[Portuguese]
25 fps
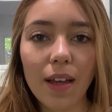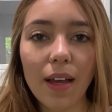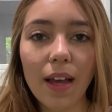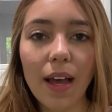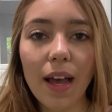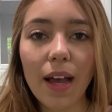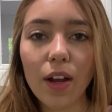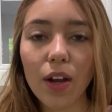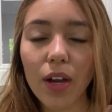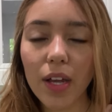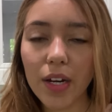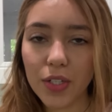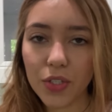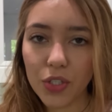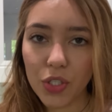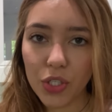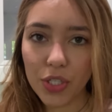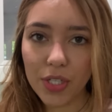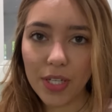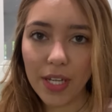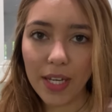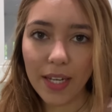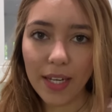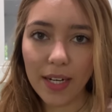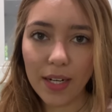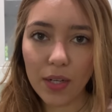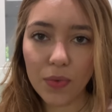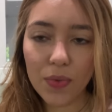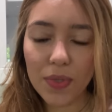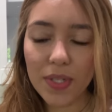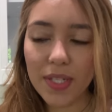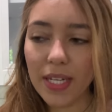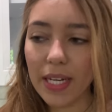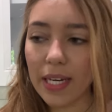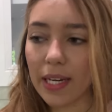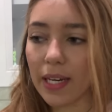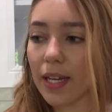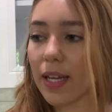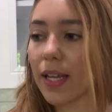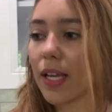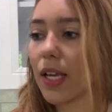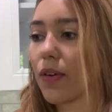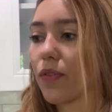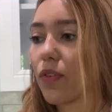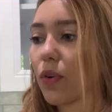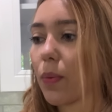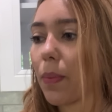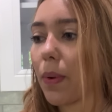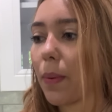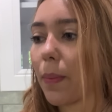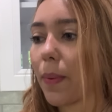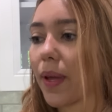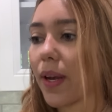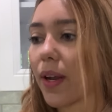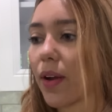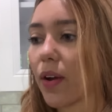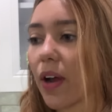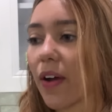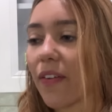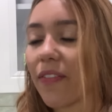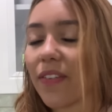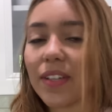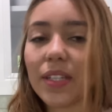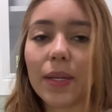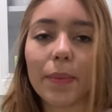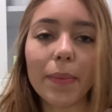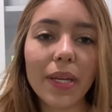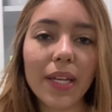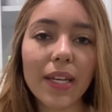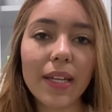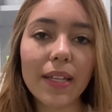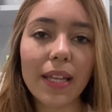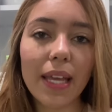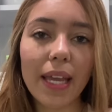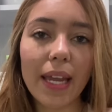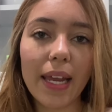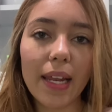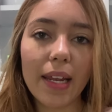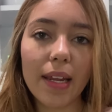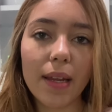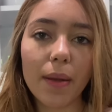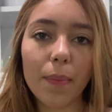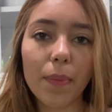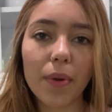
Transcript: Agora a gente tá aqui na cozinha, eu vou preparar o café da manhã dele.